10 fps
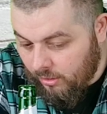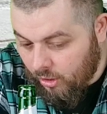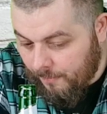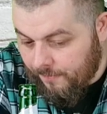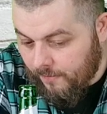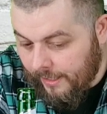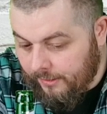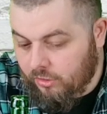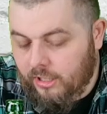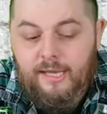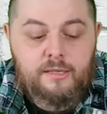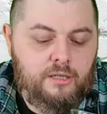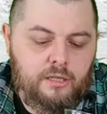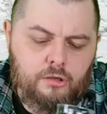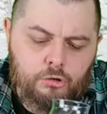auch Hopfenextrakt
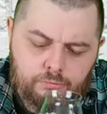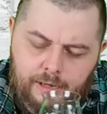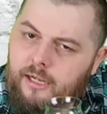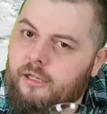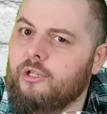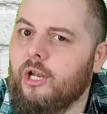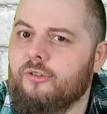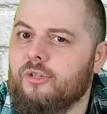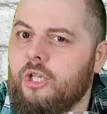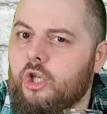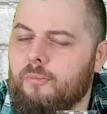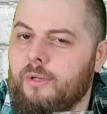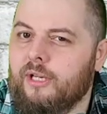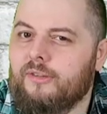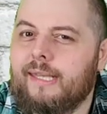drin ist, weil das riecht mir
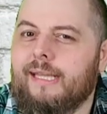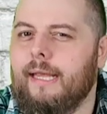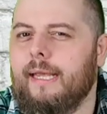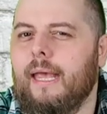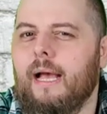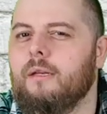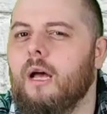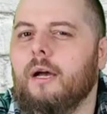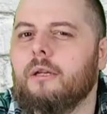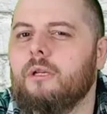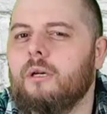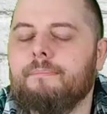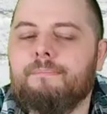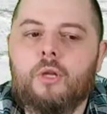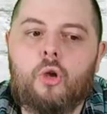tatsächlich eher nach einem